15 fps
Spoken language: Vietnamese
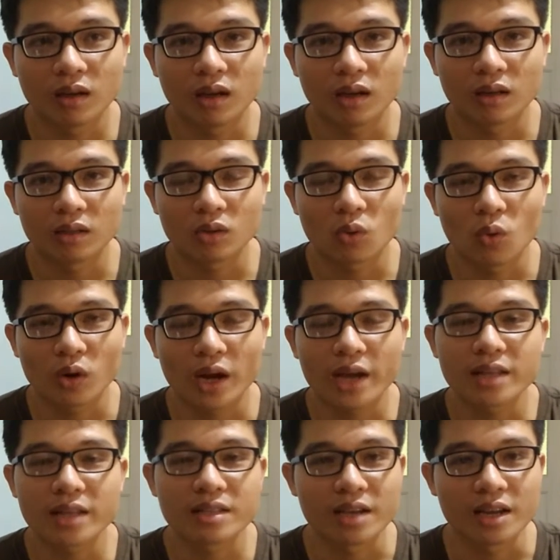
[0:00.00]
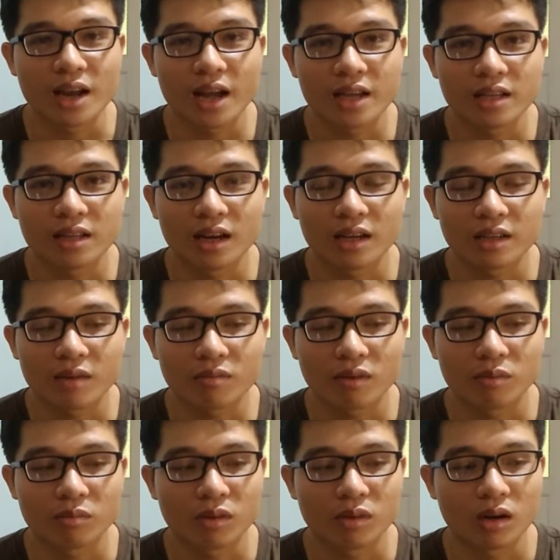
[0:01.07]
uh, của các anh chị đây uh, trong
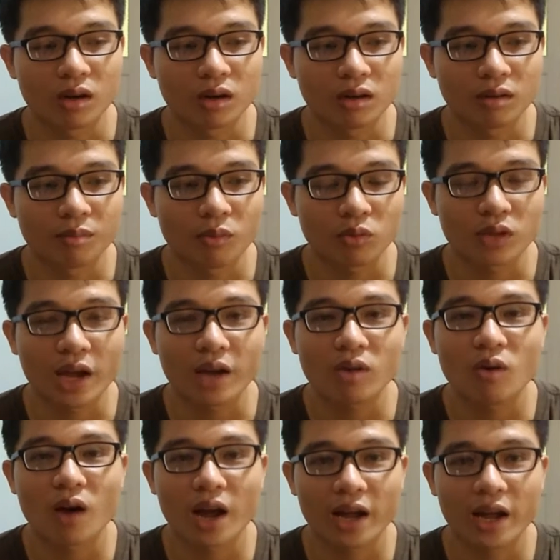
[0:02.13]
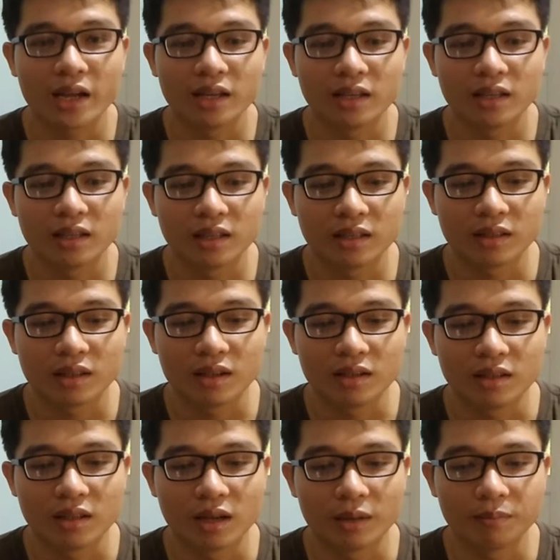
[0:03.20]
vòng uh, một tháng qua
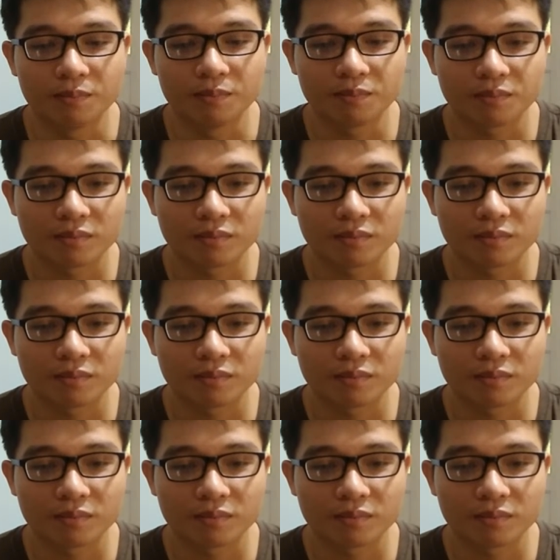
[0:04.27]
thì uh,